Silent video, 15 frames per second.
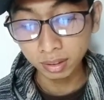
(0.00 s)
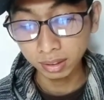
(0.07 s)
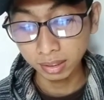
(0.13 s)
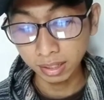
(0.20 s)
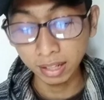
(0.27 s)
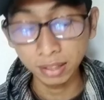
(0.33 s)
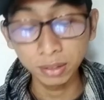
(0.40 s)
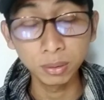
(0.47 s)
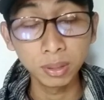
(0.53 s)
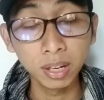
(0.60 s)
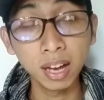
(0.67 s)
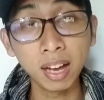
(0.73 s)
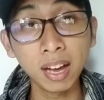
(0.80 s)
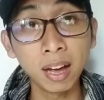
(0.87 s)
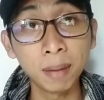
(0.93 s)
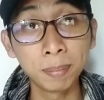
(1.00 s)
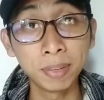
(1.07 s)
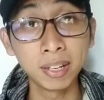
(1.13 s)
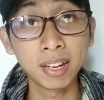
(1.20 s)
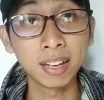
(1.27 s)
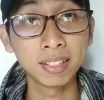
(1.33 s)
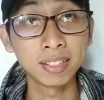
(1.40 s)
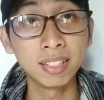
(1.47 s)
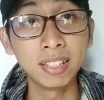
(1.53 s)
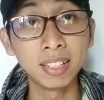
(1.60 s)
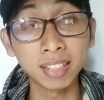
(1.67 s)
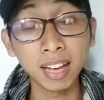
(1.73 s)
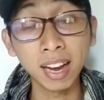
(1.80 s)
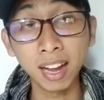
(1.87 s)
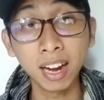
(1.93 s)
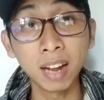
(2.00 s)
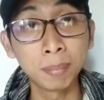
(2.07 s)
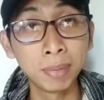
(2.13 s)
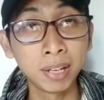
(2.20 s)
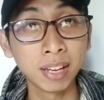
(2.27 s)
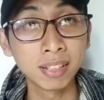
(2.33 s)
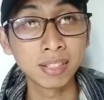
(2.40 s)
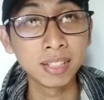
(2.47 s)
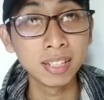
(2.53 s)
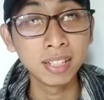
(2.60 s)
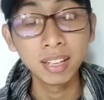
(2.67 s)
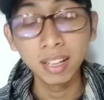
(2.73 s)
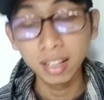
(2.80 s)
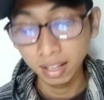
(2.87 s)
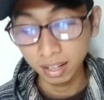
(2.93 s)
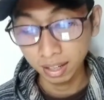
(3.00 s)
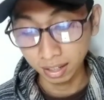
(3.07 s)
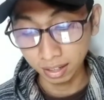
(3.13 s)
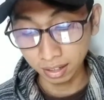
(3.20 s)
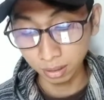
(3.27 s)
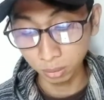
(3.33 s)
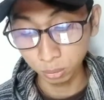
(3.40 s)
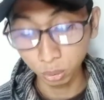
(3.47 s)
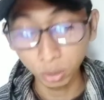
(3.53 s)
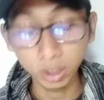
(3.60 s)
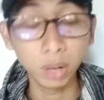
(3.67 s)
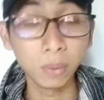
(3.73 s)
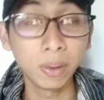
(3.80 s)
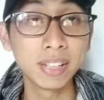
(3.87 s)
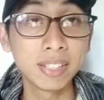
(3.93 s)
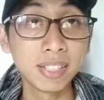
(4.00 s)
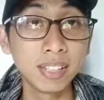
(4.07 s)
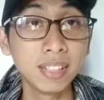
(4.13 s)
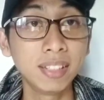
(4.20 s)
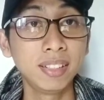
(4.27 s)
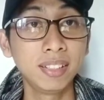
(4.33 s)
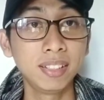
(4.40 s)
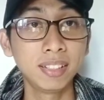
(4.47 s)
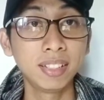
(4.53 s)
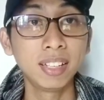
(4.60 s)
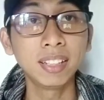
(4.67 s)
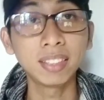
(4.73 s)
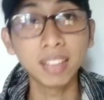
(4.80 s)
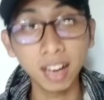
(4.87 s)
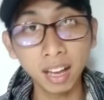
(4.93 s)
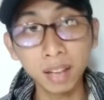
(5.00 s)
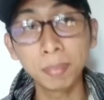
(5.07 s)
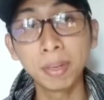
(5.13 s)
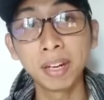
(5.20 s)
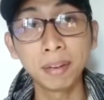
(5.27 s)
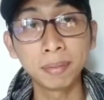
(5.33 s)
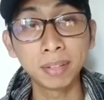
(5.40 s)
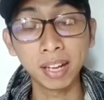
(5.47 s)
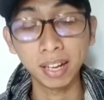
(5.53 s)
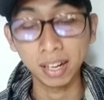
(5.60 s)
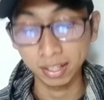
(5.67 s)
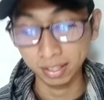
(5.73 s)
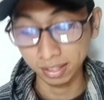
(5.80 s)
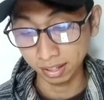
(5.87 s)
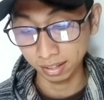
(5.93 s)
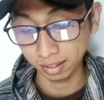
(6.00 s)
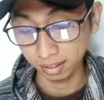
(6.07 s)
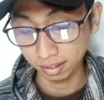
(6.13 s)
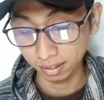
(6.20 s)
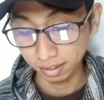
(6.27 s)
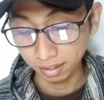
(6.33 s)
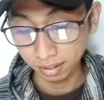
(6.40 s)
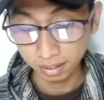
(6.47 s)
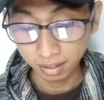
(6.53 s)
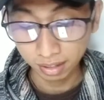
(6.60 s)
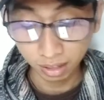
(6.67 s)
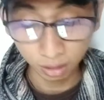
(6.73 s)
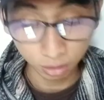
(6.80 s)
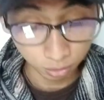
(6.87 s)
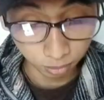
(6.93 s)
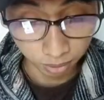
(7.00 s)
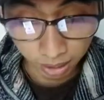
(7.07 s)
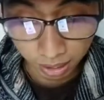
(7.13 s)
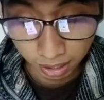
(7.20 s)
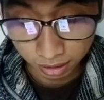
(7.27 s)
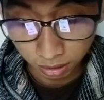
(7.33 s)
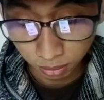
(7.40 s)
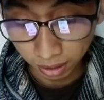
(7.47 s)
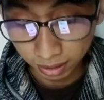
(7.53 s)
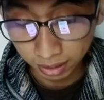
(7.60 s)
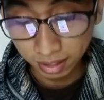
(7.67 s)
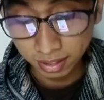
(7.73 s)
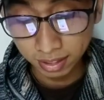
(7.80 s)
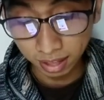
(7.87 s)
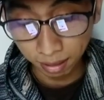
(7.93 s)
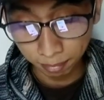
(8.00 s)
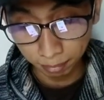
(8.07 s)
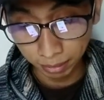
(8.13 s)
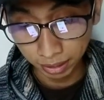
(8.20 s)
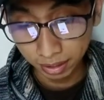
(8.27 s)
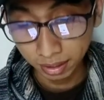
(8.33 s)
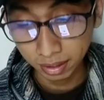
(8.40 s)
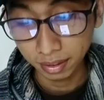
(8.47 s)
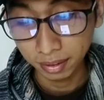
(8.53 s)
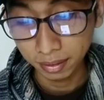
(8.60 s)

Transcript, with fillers: dan juga aplikasi, tanggal aplikasi uh, untuk KYC ini. Jadi tanggal pendaftarannya. Kalau sudah langsung aja submit